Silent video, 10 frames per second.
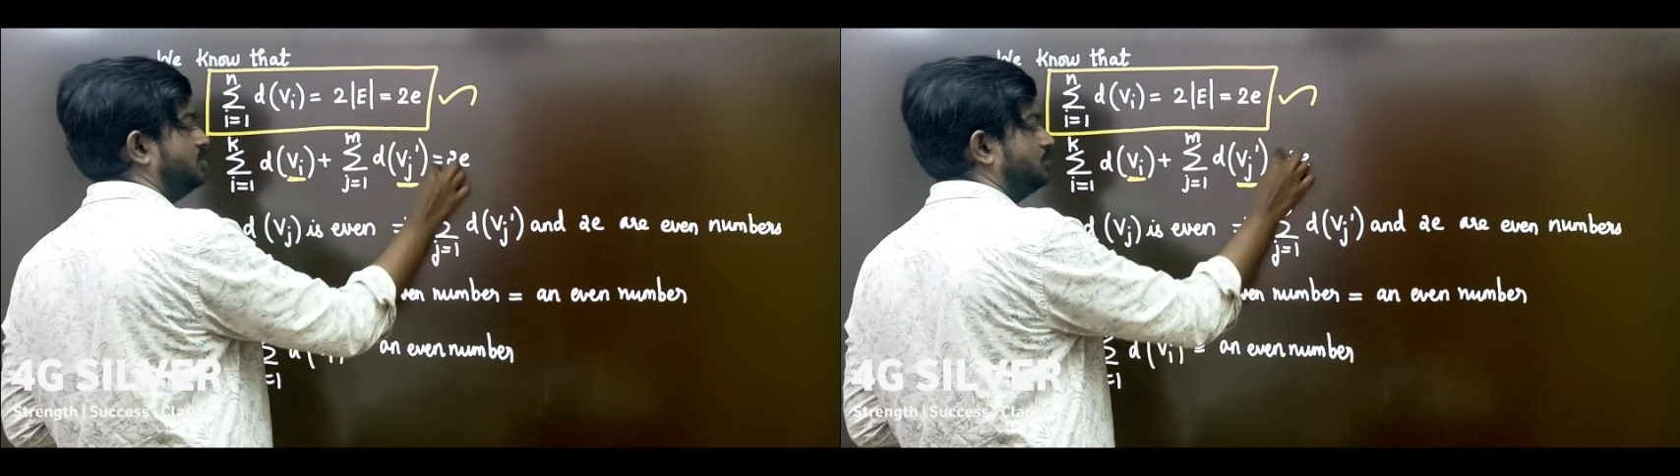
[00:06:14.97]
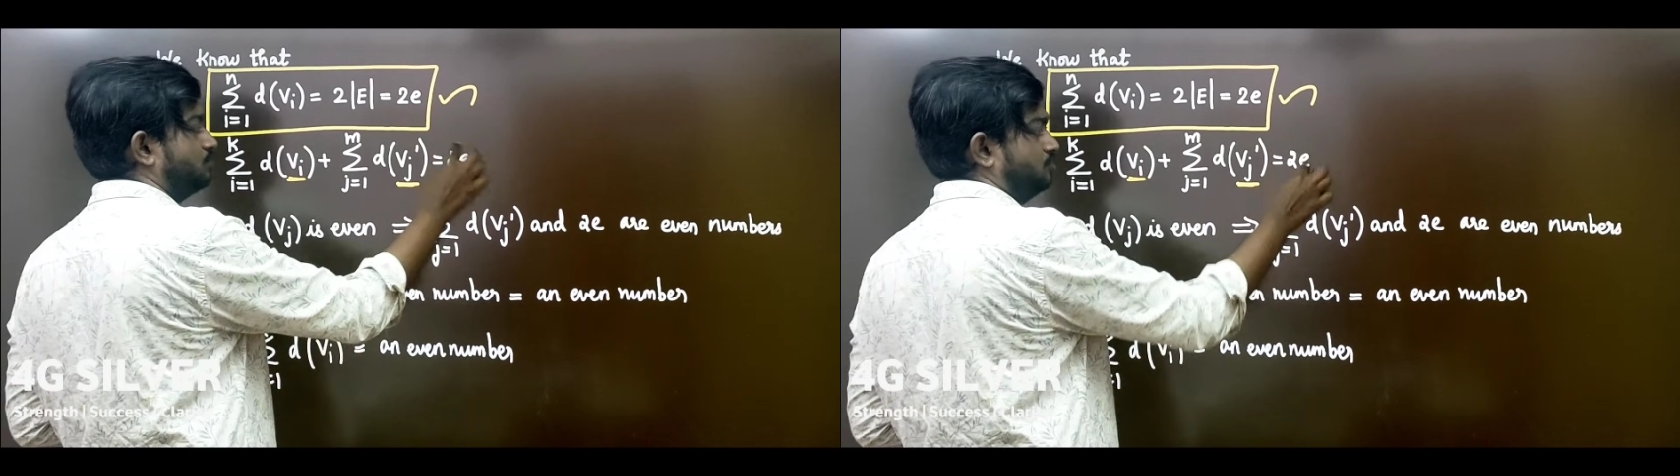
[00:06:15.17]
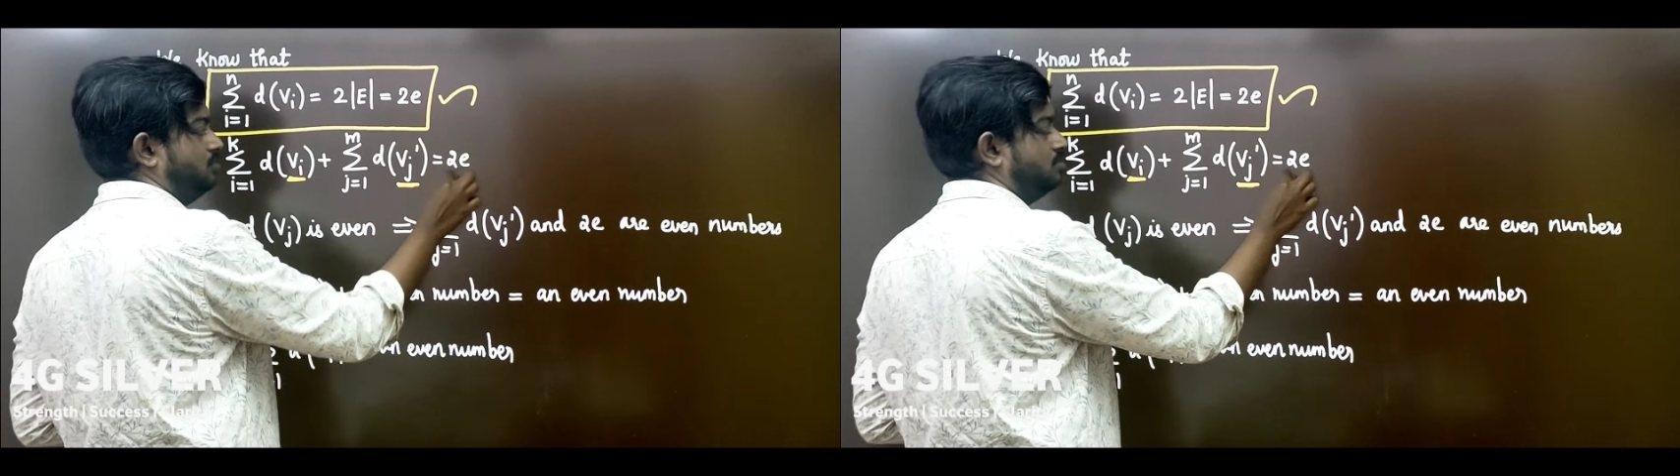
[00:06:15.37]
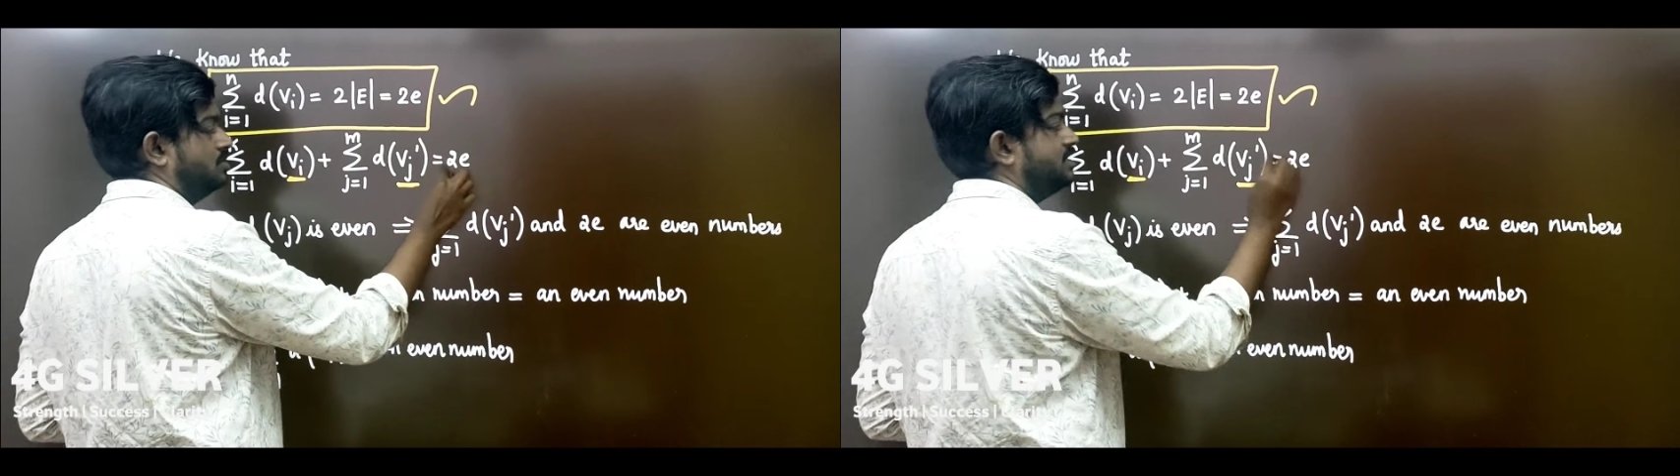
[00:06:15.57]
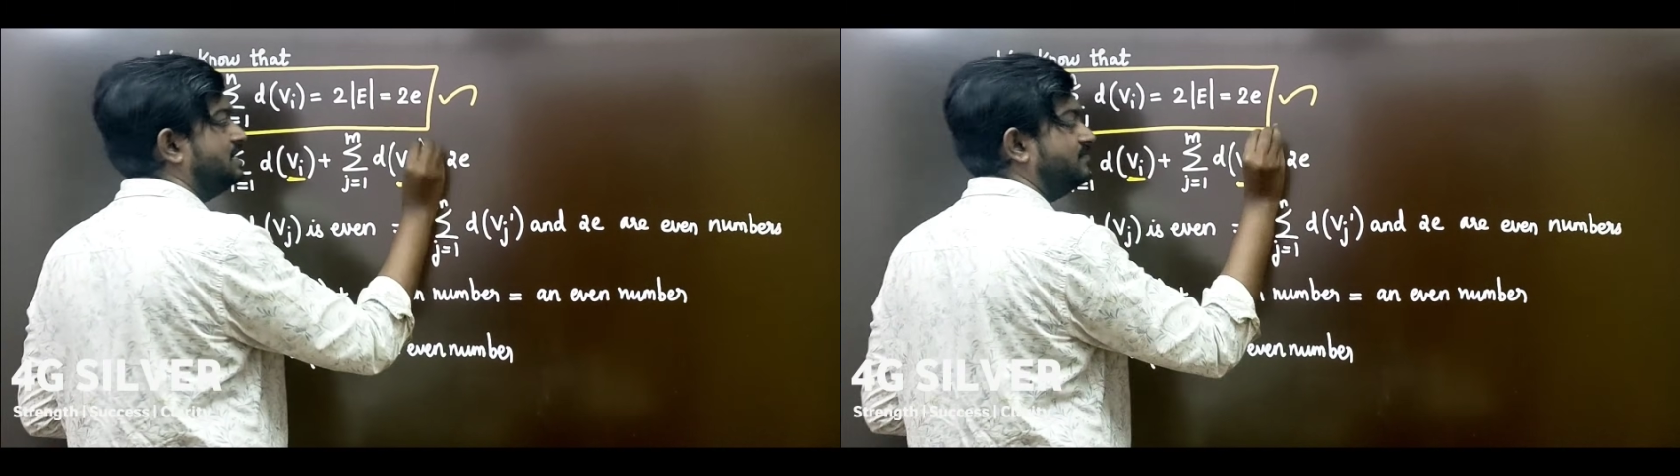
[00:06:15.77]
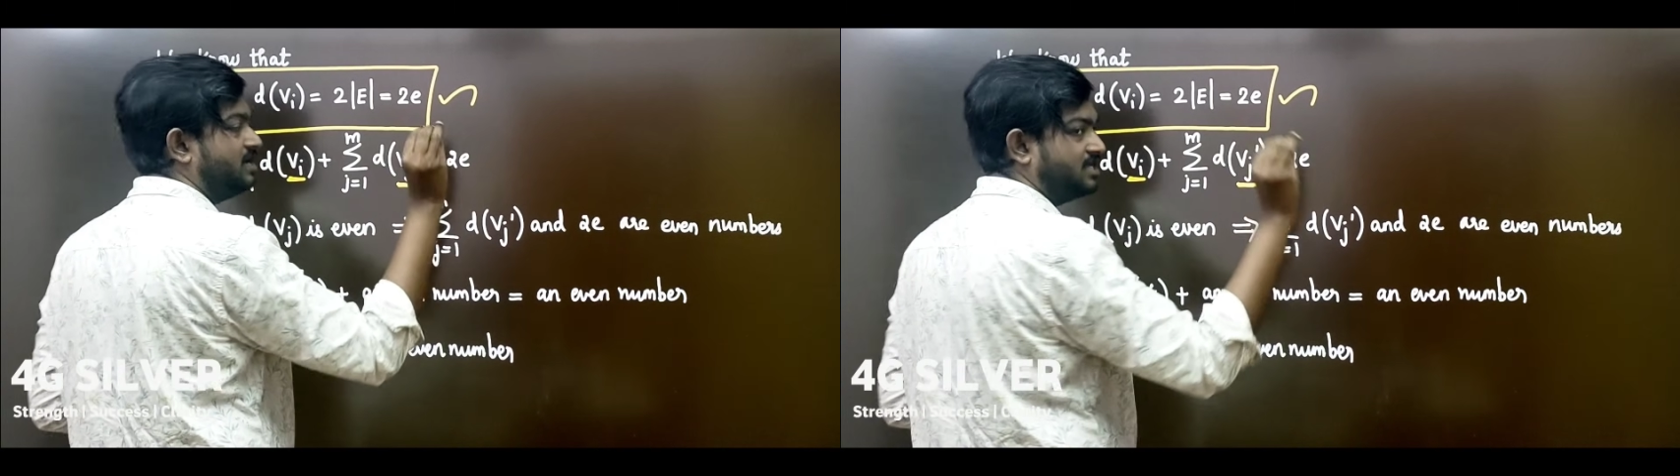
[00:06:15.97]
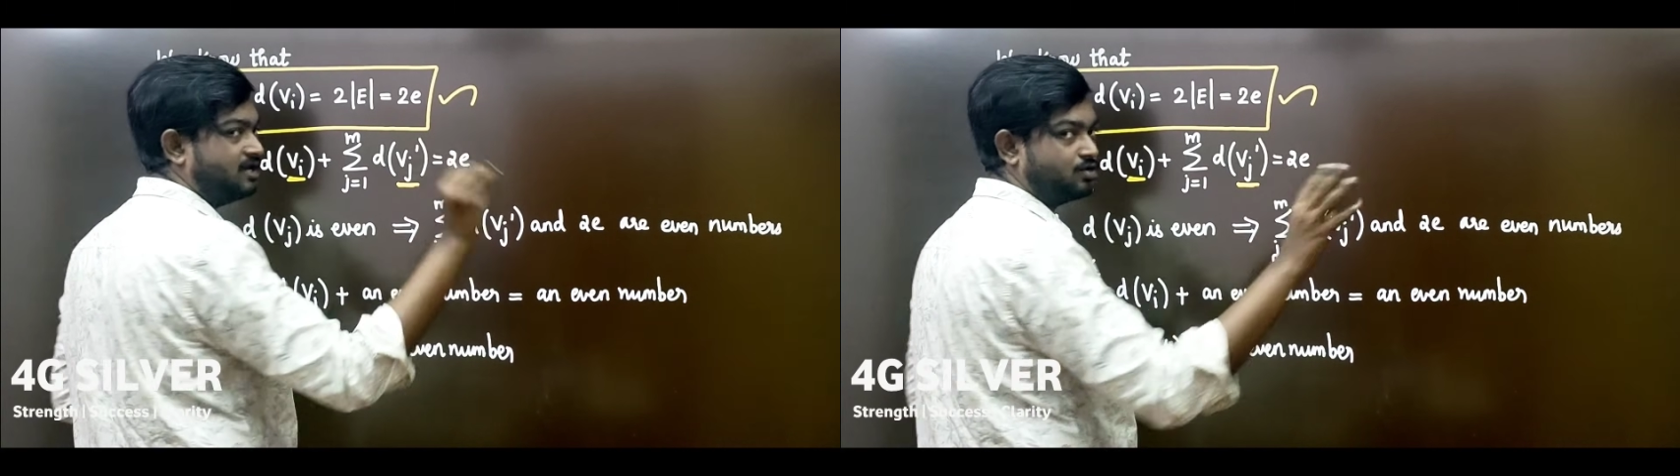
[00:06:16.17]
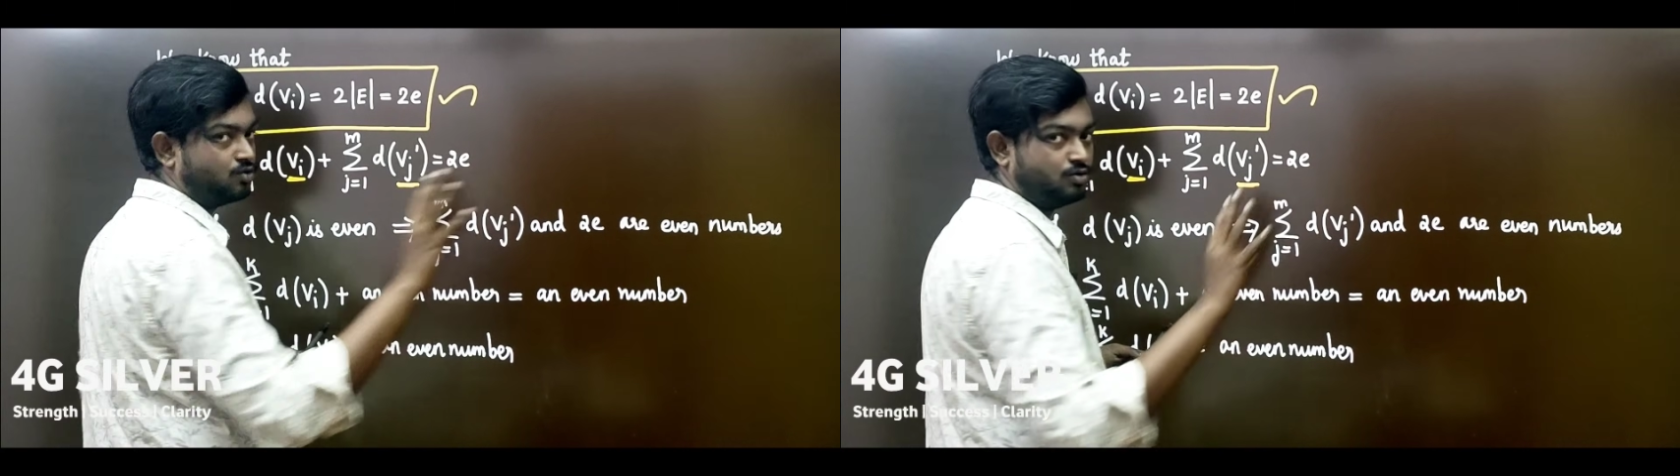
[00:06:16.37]
இதுவும் ஈவனாக
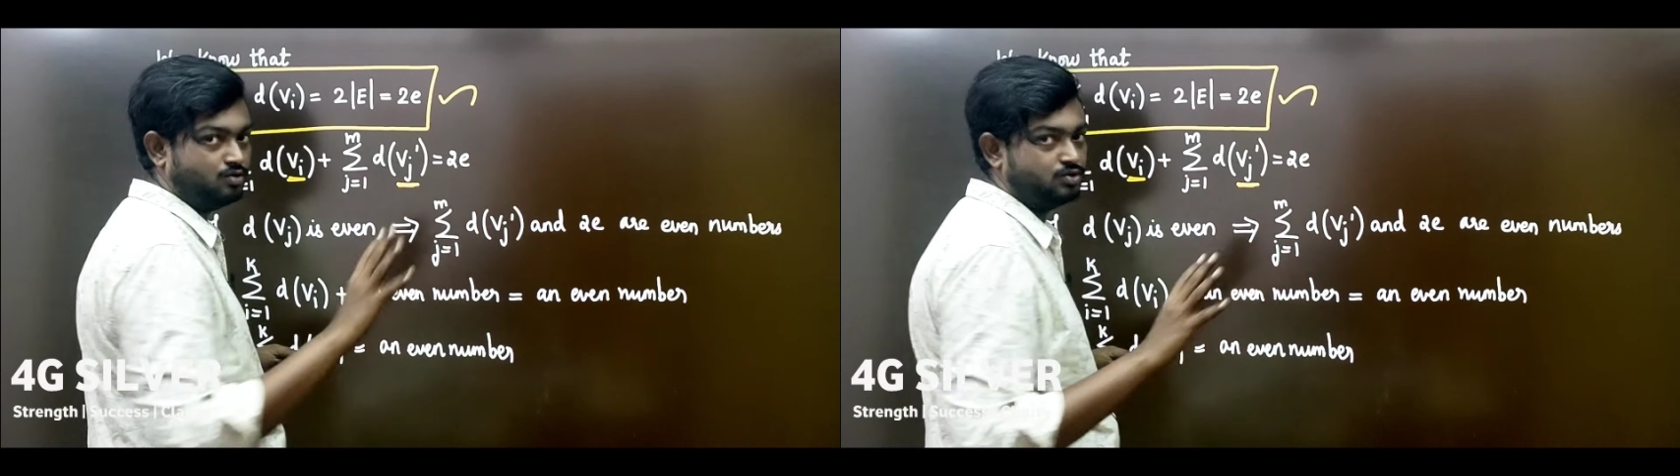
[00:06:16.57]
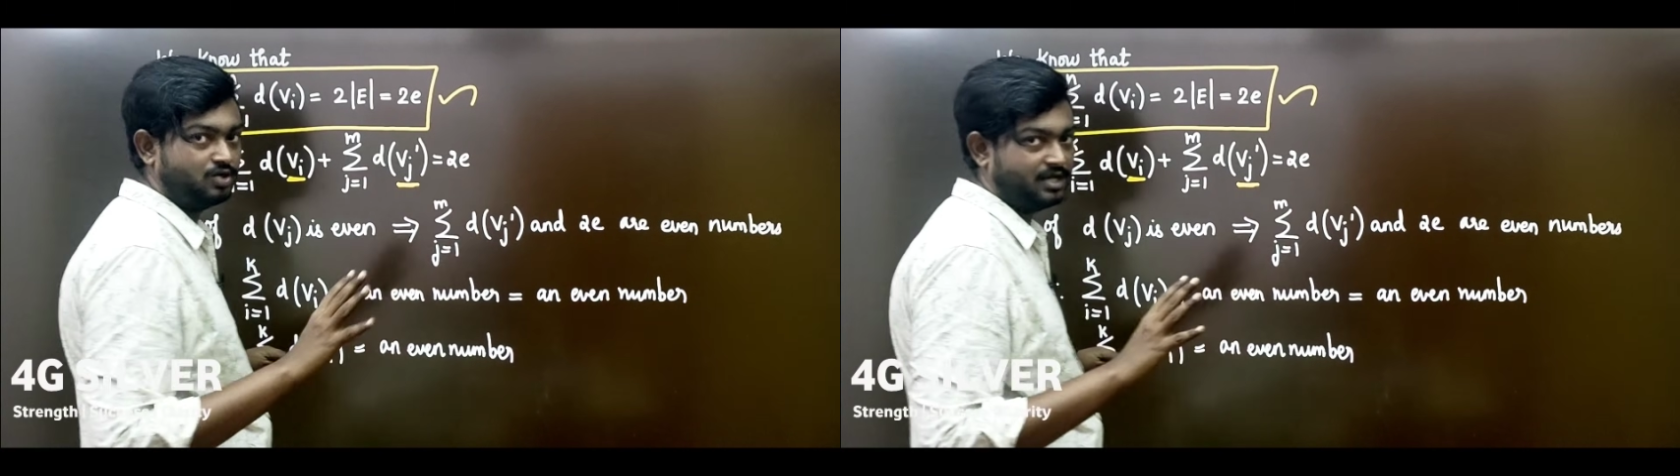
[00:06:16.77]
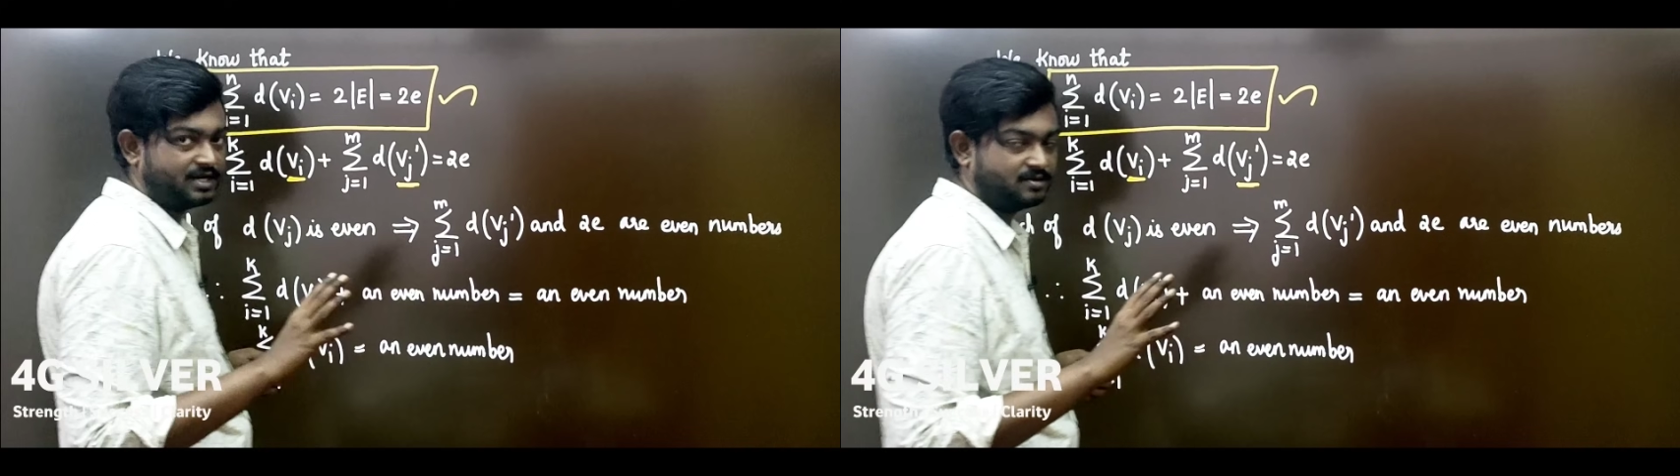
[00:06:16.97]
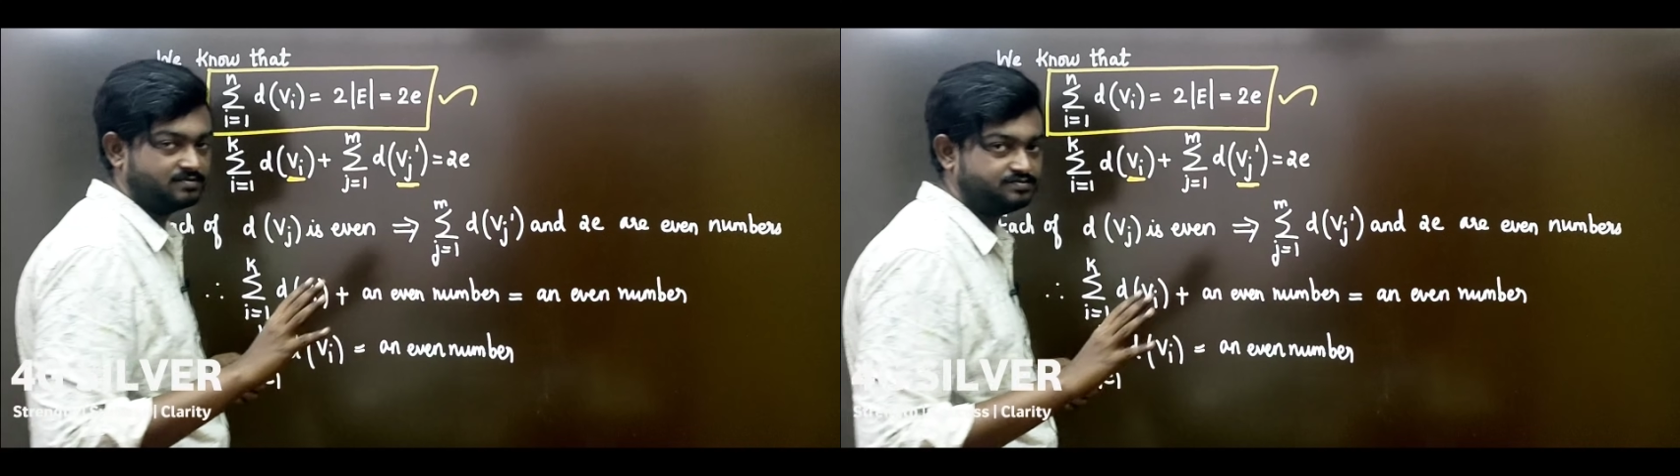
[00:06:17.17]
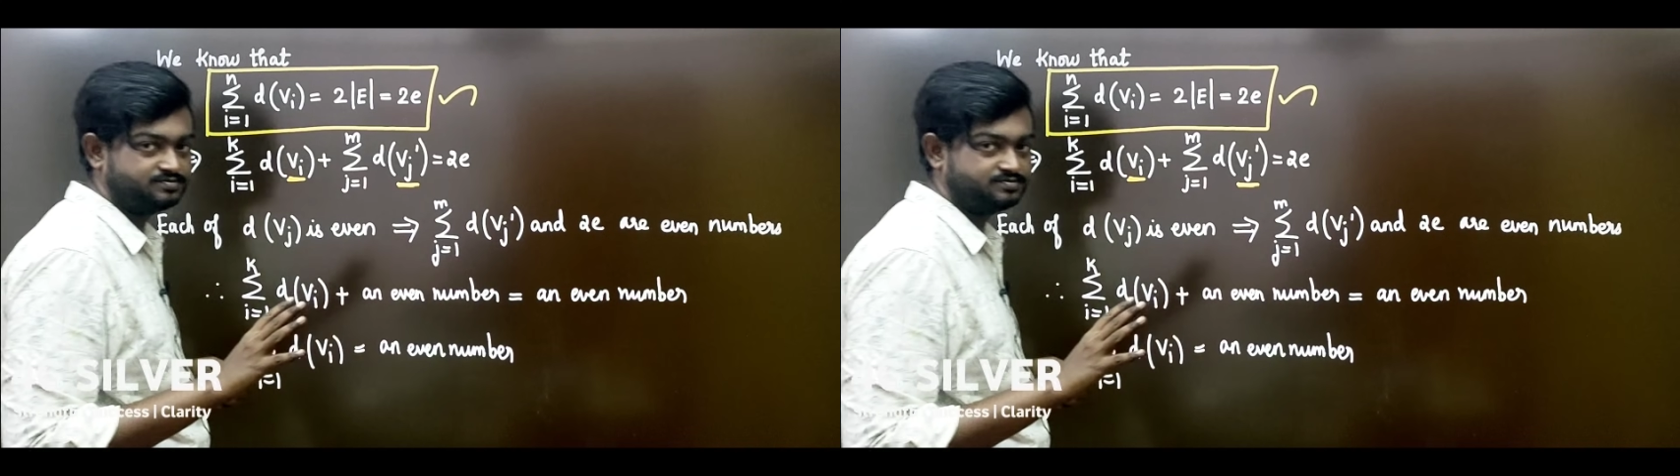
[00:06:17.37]
தான் இருக்கும்னு சொல்லிடுறேன்